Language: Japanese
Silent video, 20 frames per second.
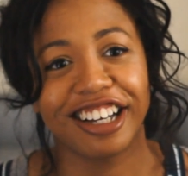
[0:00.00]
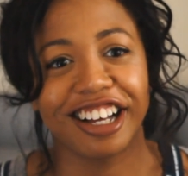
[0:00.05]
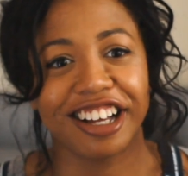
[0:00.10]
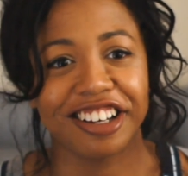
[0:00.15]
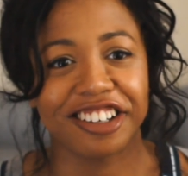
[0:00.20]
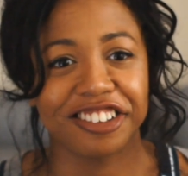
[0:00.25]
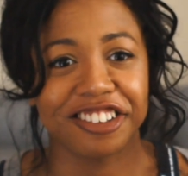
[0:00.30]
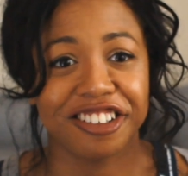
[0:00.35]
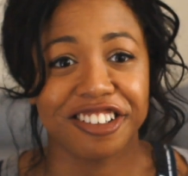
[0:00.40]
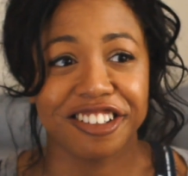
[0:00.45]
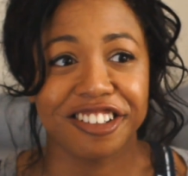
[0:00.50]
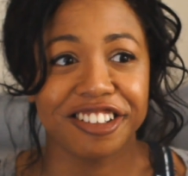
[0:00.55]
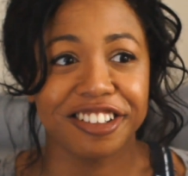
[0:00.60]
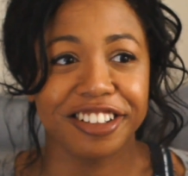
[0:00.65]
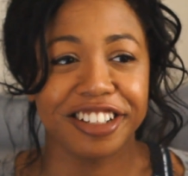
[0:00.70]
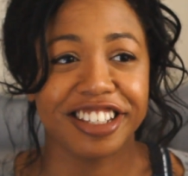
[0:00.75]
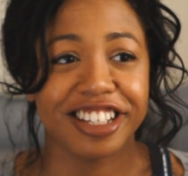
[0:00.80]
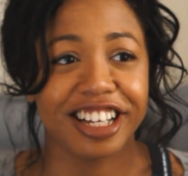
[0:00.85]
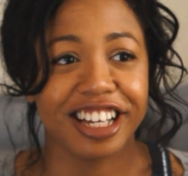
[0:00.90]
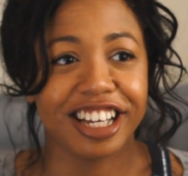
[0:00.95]
あ
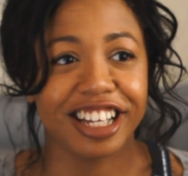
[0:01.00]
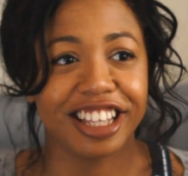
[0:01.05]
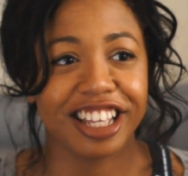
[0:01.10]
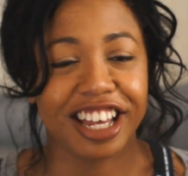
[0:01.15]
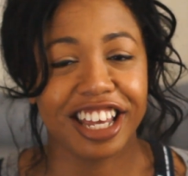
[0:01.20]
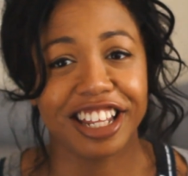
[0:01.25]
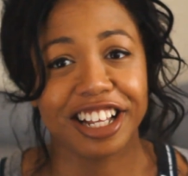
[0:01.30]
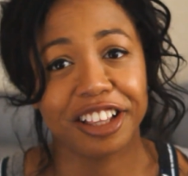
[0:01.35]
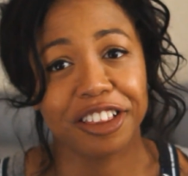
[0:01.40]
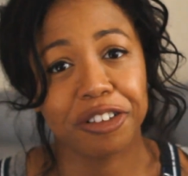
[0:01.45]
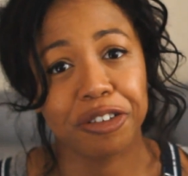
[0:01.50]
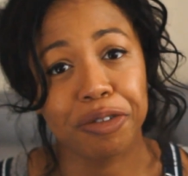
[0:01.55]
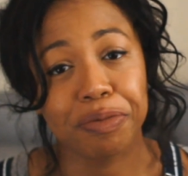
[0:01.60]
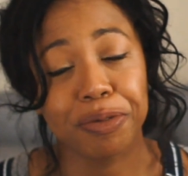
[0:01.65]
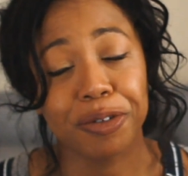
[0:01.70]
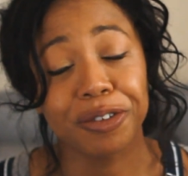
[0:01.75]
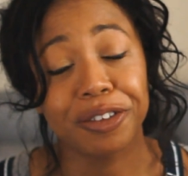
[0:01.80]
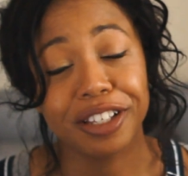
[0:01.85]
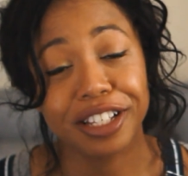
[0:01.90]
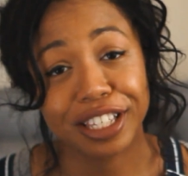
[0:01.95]
の最適だと
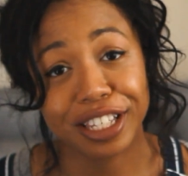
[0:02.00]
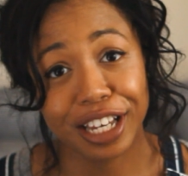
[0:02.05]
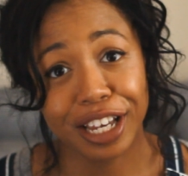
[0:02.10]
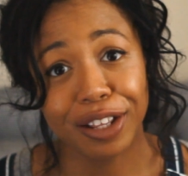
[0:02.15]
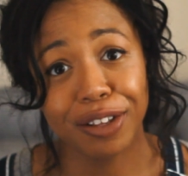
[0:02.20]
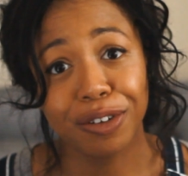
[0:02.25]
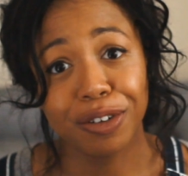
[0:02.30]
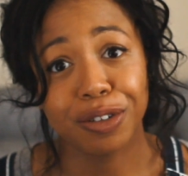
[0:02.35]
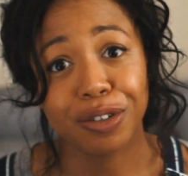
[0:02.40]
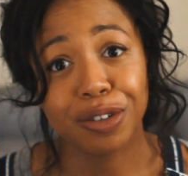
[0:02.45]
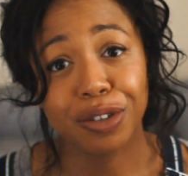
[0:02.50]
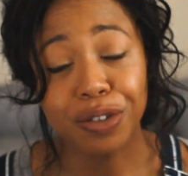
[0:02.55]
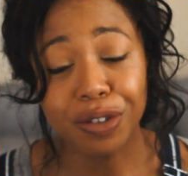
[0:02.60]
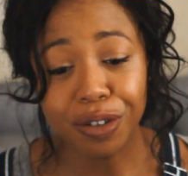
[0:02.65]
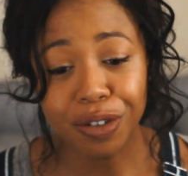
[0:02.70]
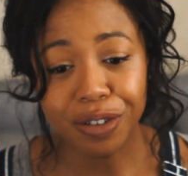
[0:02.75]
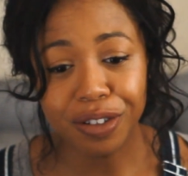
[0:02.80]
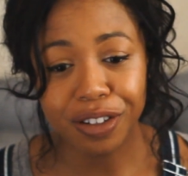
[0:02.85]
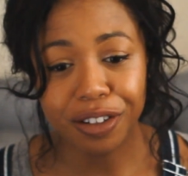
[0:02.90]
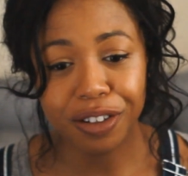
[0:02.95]
思うんですけど
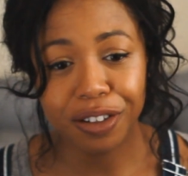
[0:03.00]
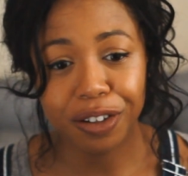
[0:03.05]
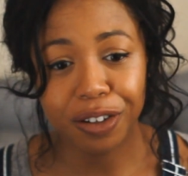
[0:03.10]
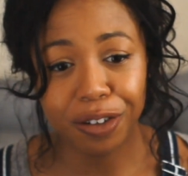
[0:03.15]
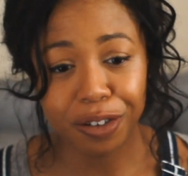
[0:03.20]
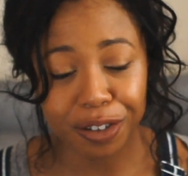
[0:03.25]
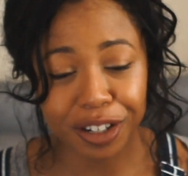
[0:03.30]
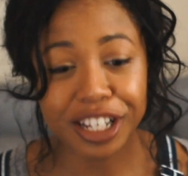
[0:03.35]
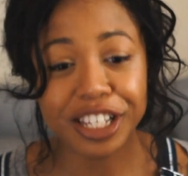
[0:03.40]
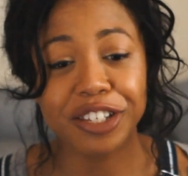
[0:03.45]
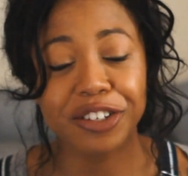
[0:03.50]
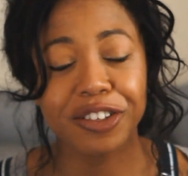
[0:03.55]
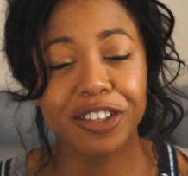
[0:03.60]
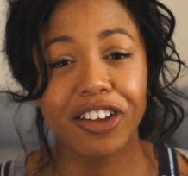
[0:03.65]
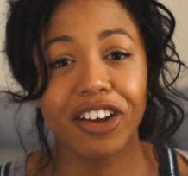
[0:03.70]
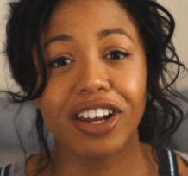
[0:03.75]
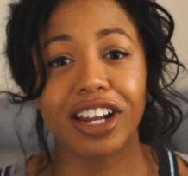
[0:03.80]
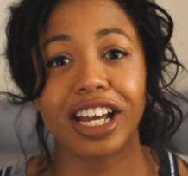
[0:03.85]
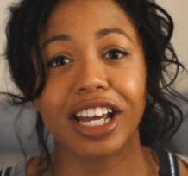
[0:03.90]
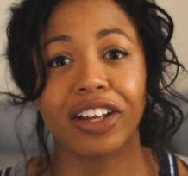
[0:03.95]
そこに住
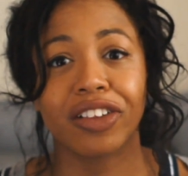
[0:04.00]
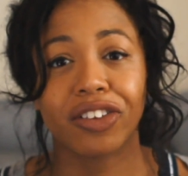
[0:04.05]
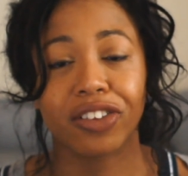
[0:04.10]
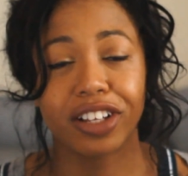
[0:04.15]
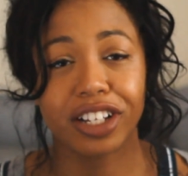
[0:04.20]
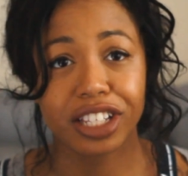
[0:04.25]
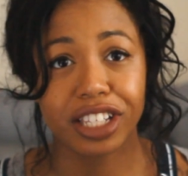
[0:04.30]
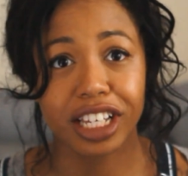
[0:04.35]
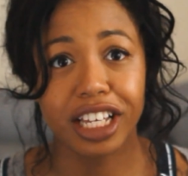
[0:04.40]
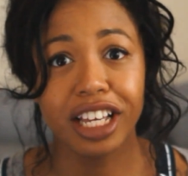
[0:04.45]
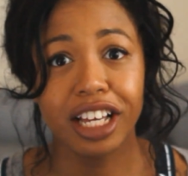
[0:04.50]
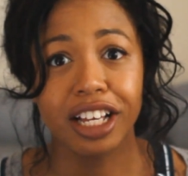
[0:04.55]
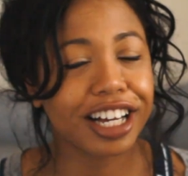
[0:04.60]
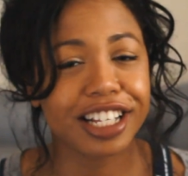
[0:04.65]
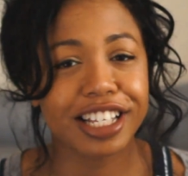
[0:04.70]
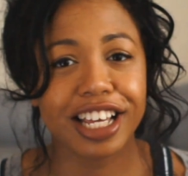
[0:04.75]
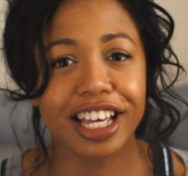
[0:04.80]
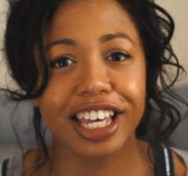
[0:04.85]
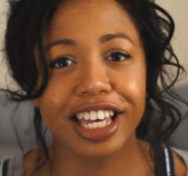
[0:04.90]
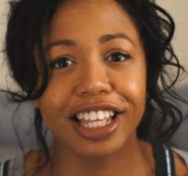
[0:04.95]
んでいない人たち
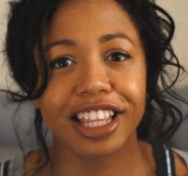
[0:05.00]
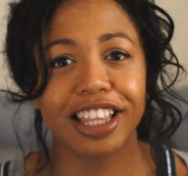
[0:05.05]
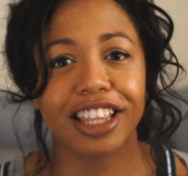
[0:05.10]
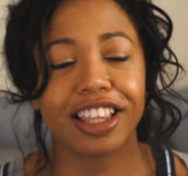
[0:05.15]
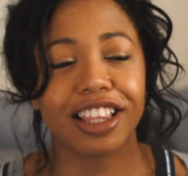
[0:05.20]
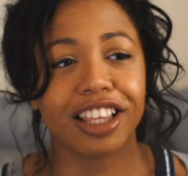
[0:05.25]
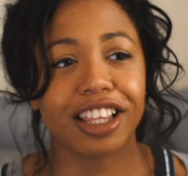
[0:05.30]
風邪